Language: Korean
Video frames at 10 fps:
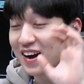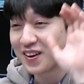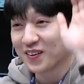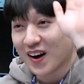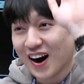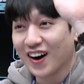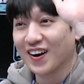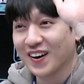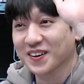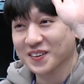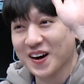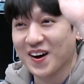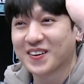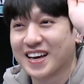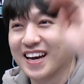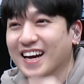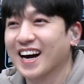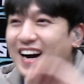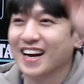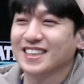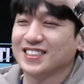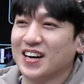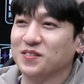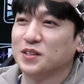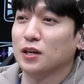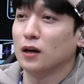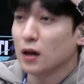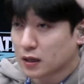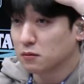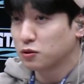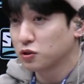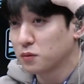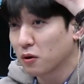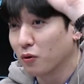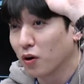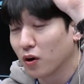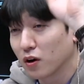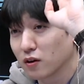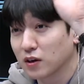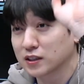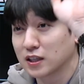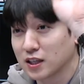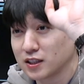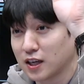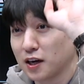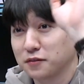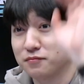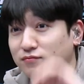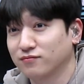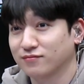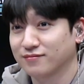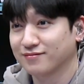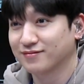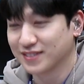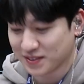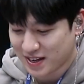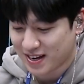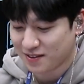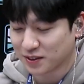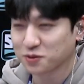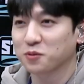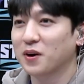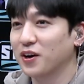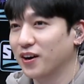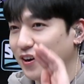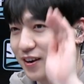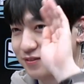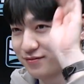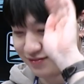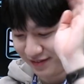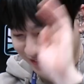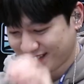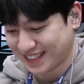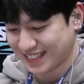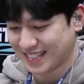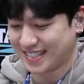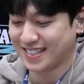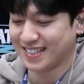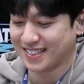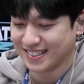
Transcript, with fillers: 뭐네 안녕 어, 오케이 아, 알겠어 아무튼 감기 조심하고 건강 잘 챙기자 네 오케이 와줘서 고마워요 네.